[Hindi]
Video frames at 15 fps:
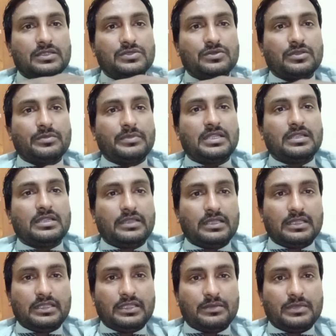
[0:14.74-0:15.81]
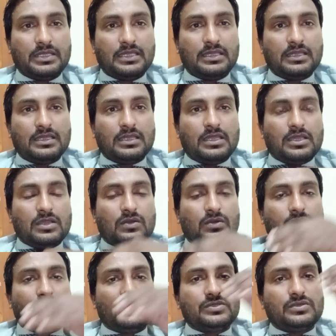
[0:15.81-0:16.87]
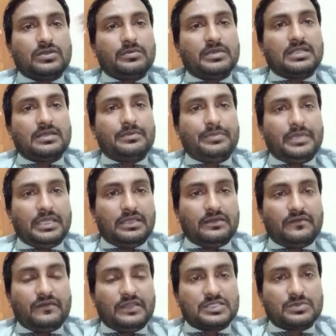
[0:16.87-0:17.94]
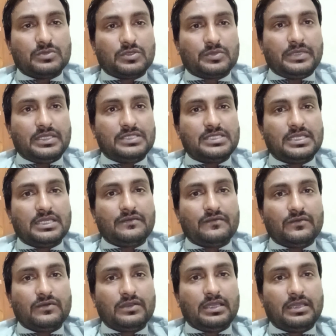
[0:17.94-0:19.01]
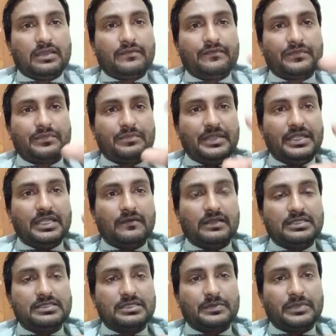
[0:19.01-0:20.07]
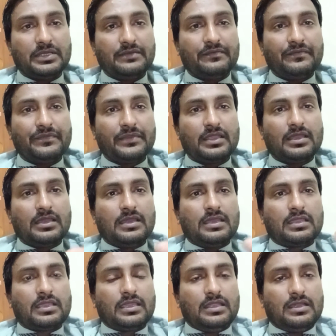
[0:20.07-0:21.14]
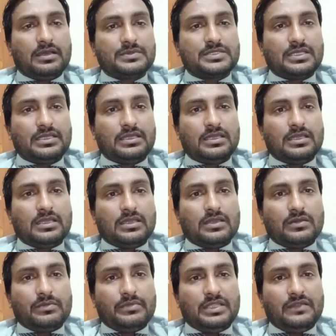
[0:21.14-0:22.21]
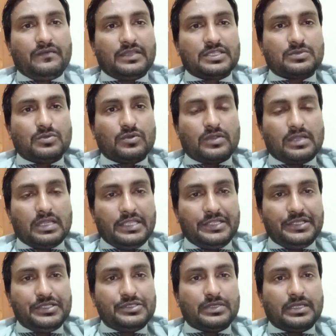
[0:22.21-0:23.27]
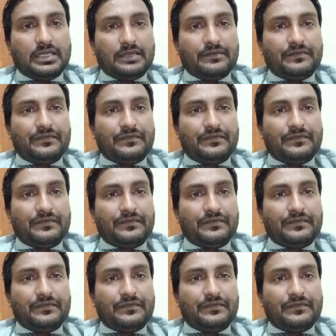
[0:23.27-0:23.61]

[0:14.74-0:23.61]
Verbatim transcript: जो कि मेरा रियल नेम है और जो हमारा पे फेसबुक पेज है वो है पिंडा वाले जट पे के नाम से मेरी फेसबुक आई जो है